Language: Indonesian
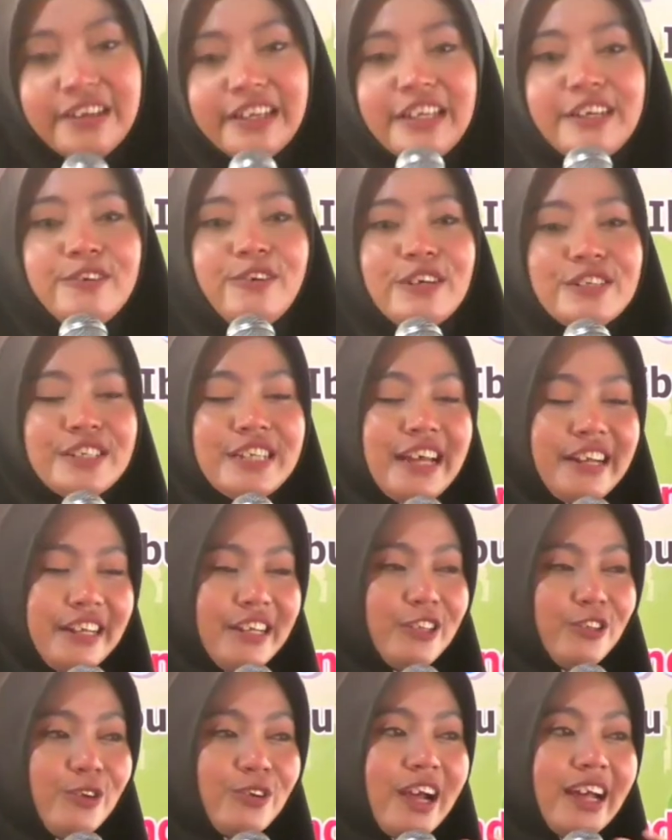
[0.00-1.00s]
Indosiar
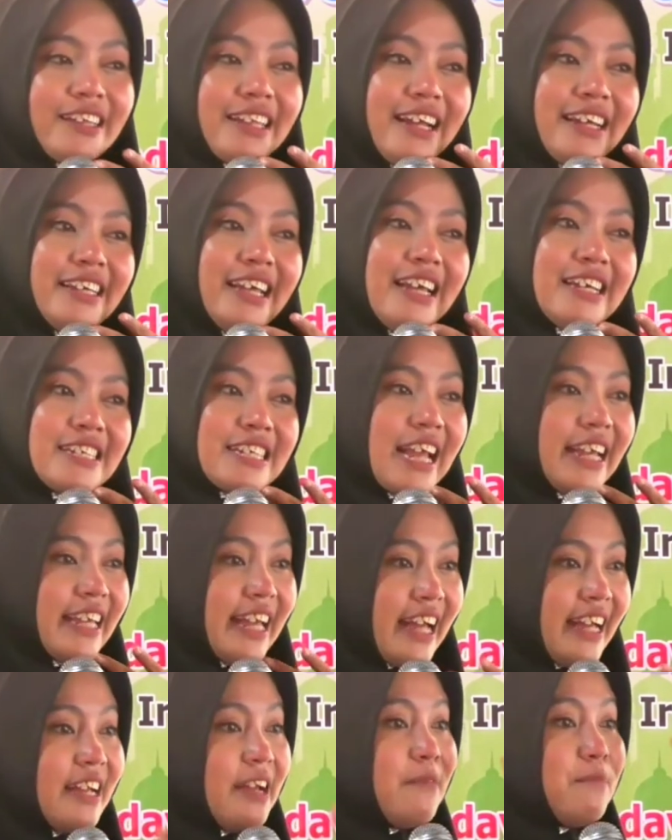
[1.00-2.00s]
itu kata kiai
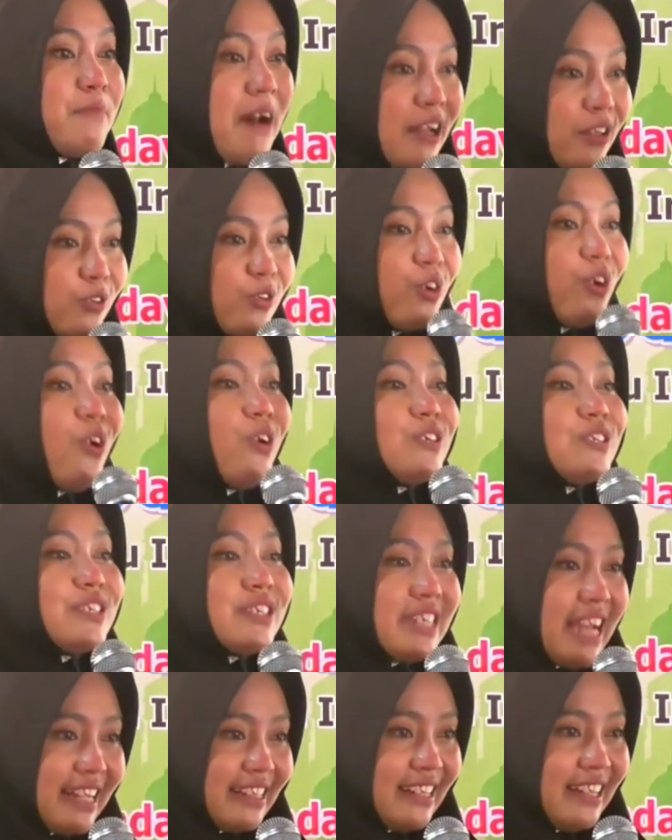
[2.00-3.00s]
saya batu
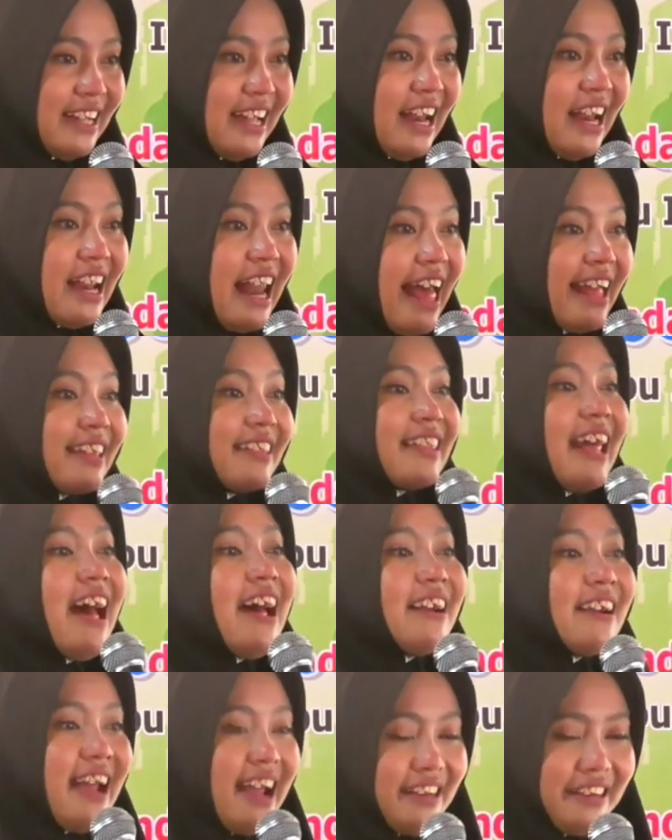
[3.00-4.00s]
loncat
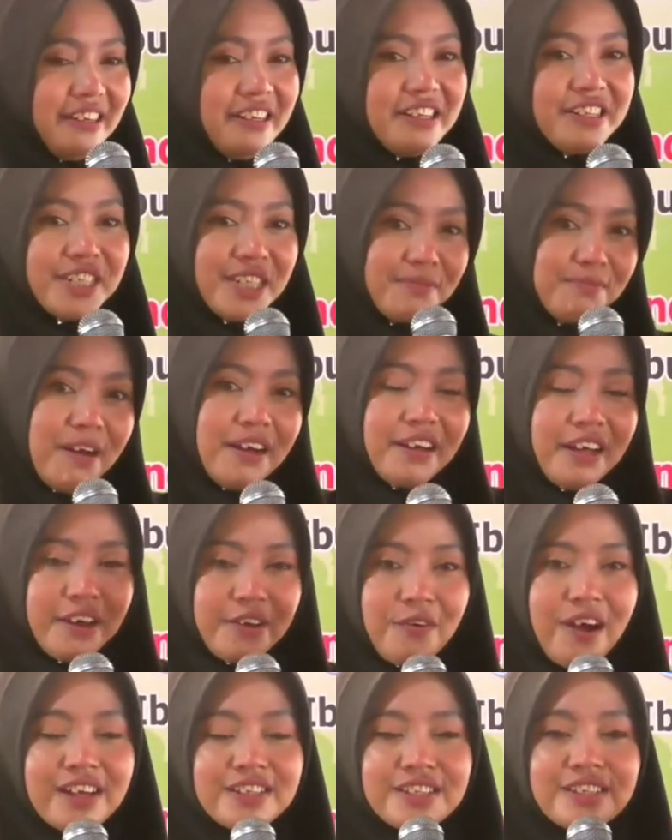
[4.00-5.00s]
lantaran
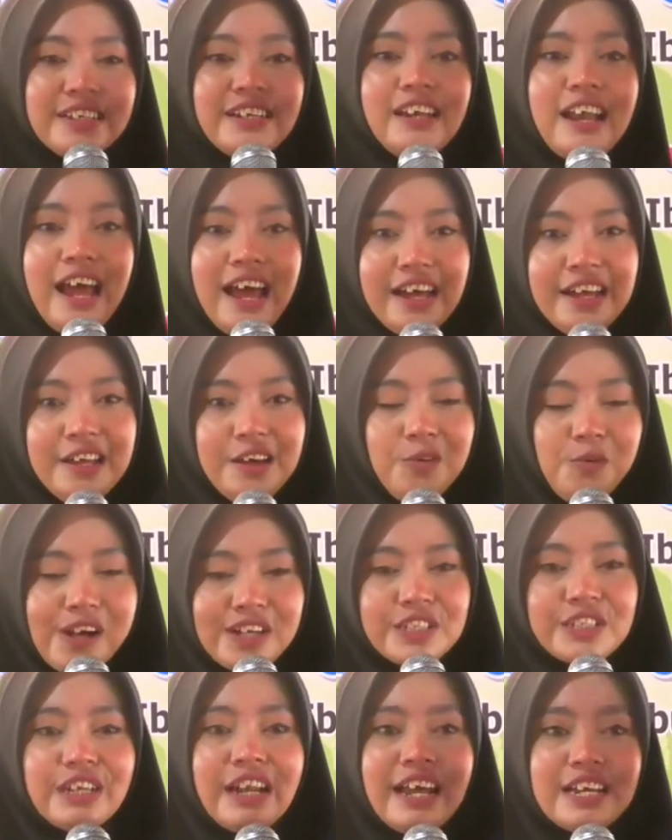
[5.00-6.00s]
sebagai wasilah
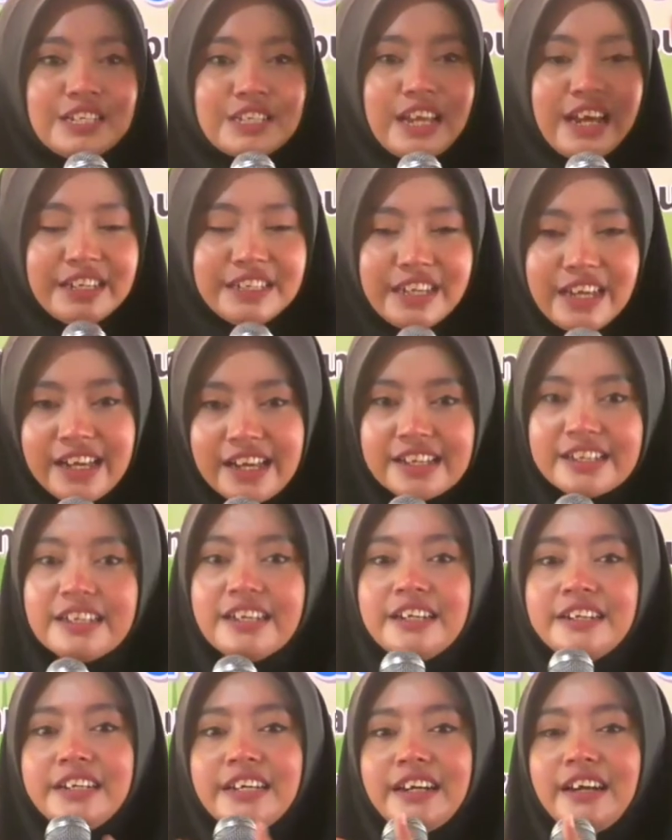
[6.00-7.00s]
wasilah saya
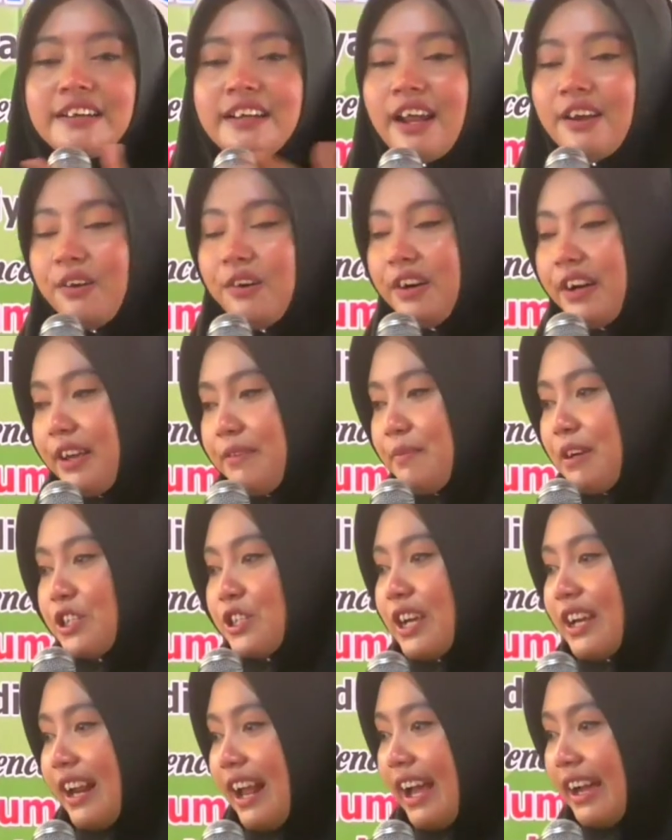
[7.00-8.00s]
dikenal oleh
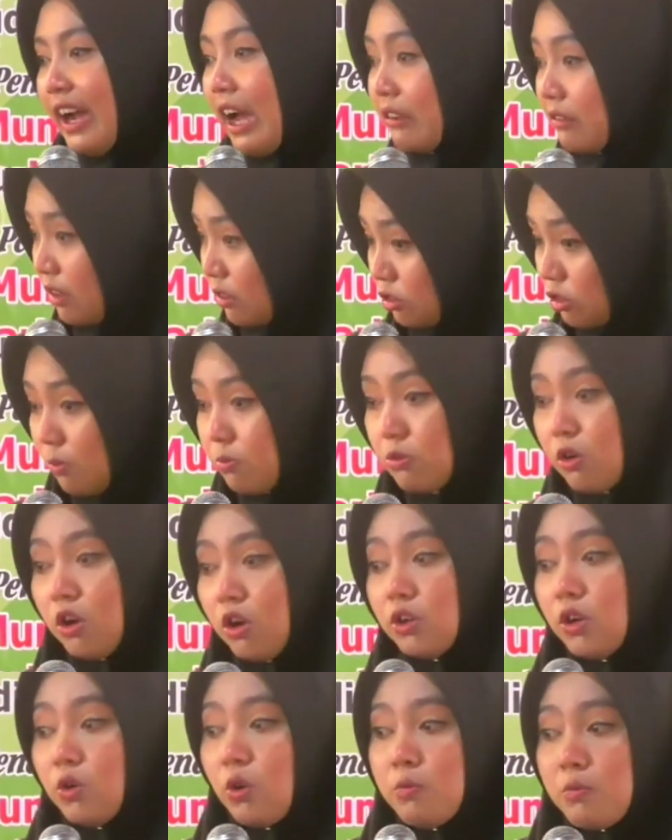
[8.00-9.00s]
masyarakat tetap
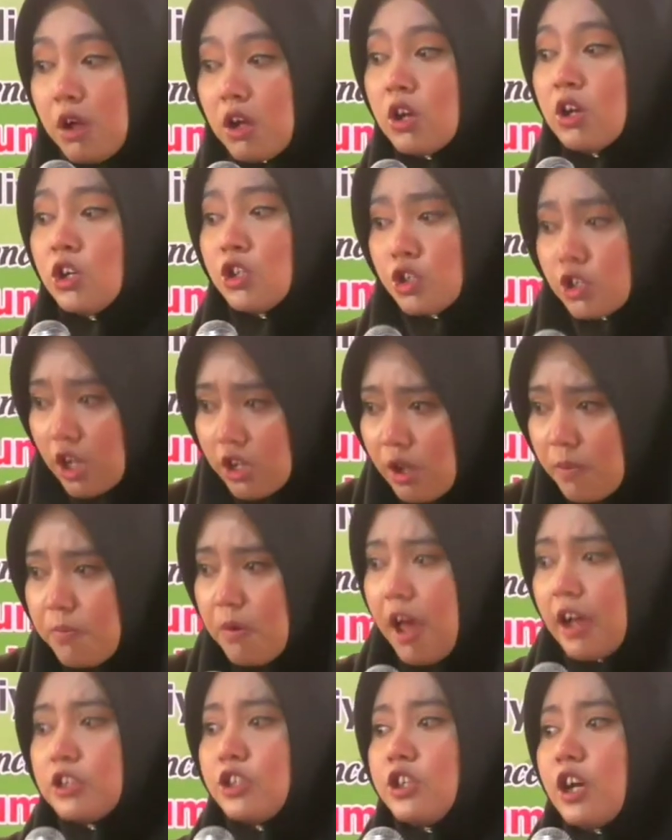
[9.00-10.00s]
dari rumah saya
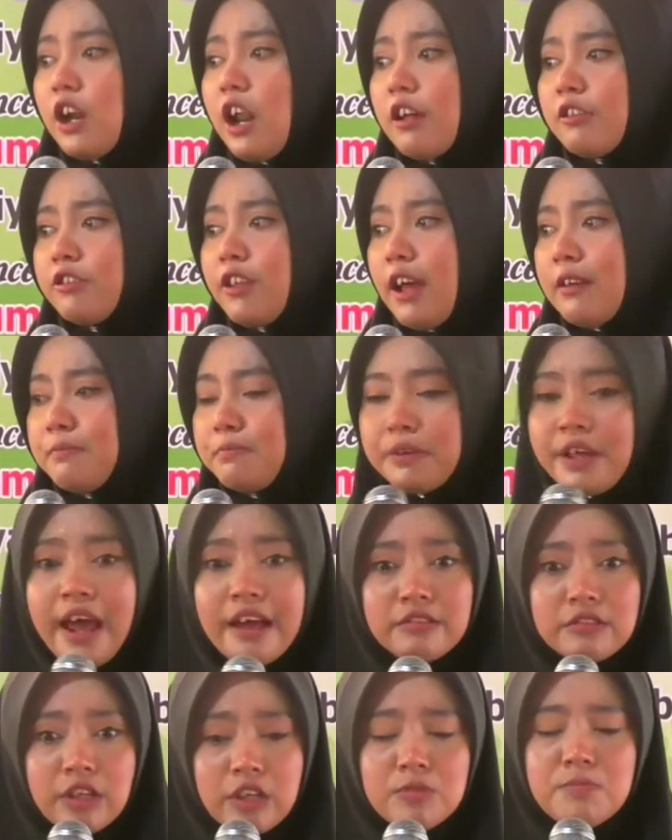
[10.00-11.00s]
belajar latihan
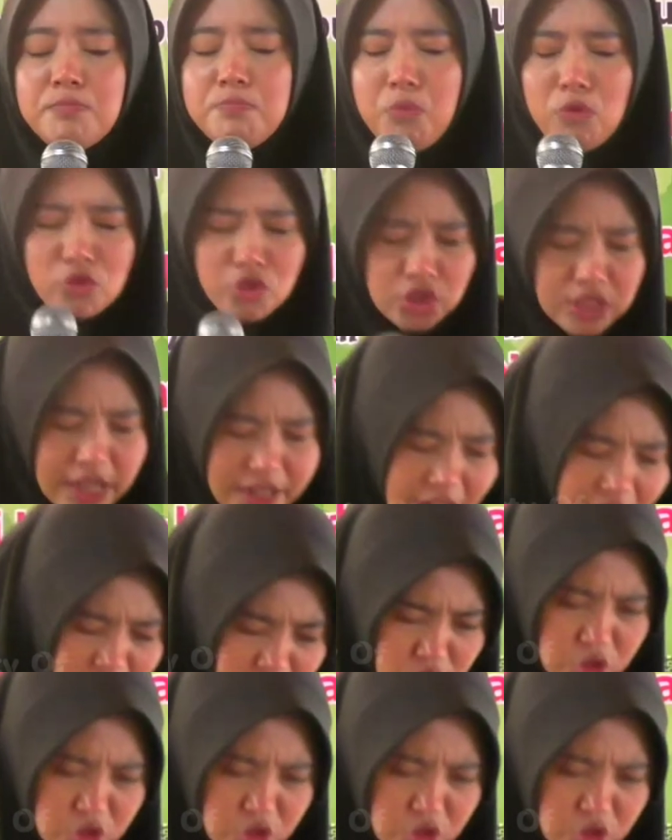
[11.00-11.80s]
prihatin pun saya